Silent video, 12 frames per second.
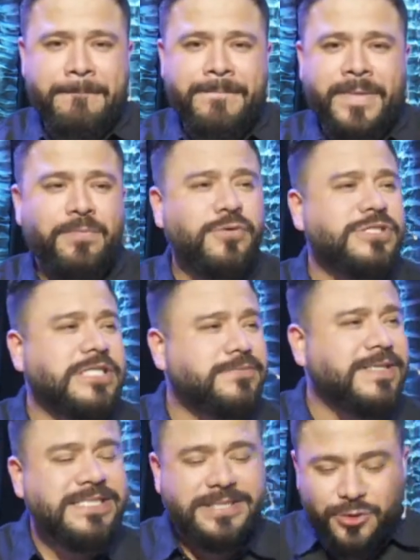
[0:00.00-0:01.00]
muchas
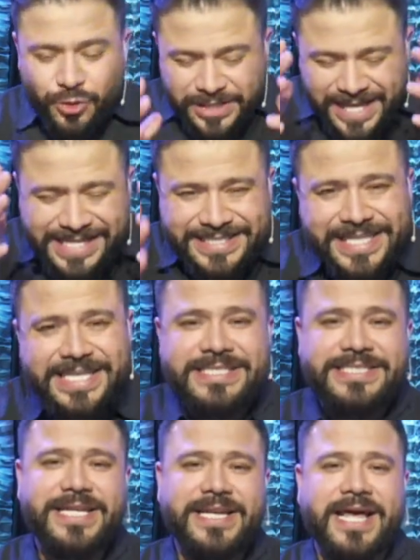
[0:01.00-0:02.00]
veces no tienes que
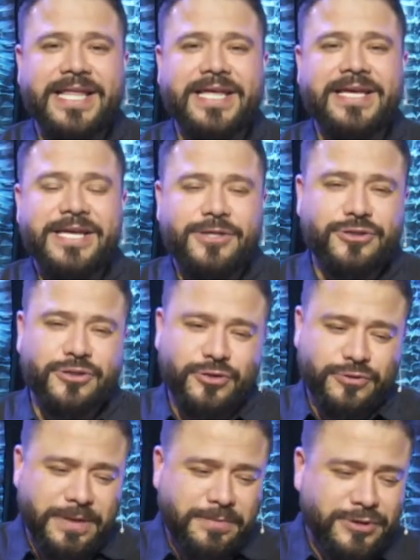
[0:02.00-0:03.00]
decir nada.
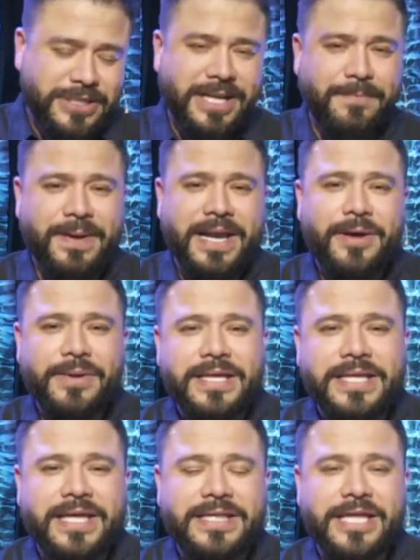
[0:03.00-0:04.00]
Nosotros vemos en la palabra
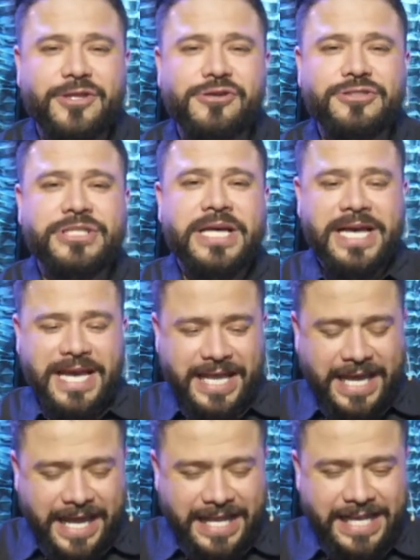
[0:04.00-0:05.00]
de, Dios,
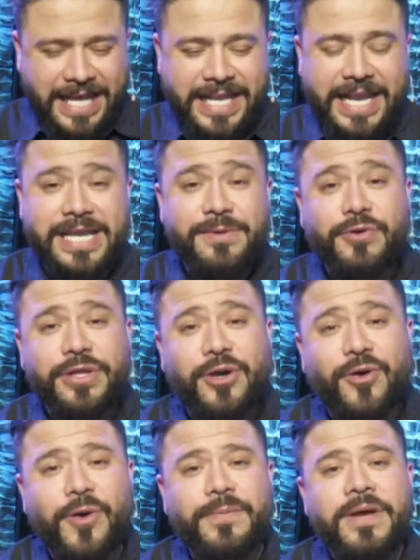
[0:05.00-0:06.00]
en, el libro de
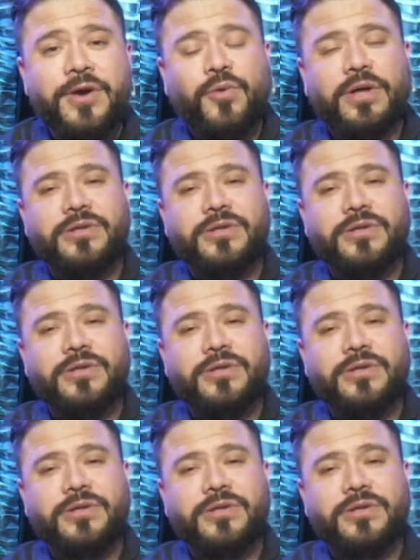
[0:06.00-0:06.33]
Job, cuando